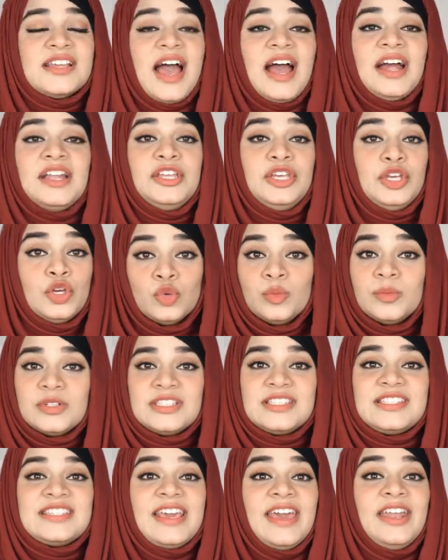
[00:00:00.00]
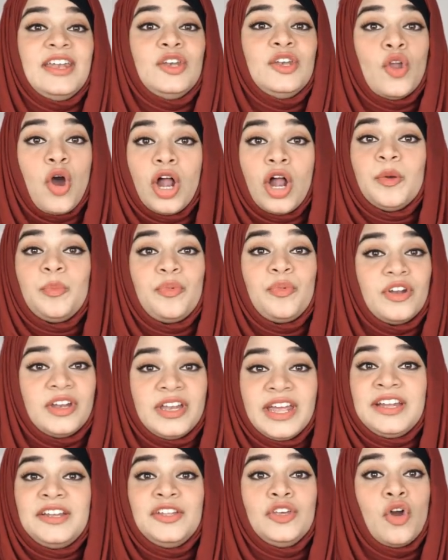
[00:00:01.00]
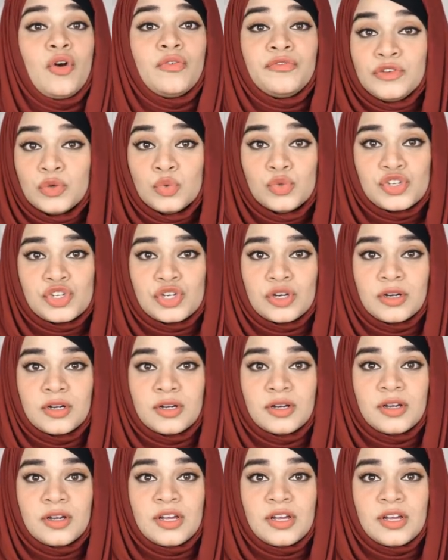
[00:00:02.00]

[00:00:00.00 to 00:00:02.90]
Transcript: एंड ह्यूमंस कैन नॉट प्रिडिक्ट योर फ्यूचर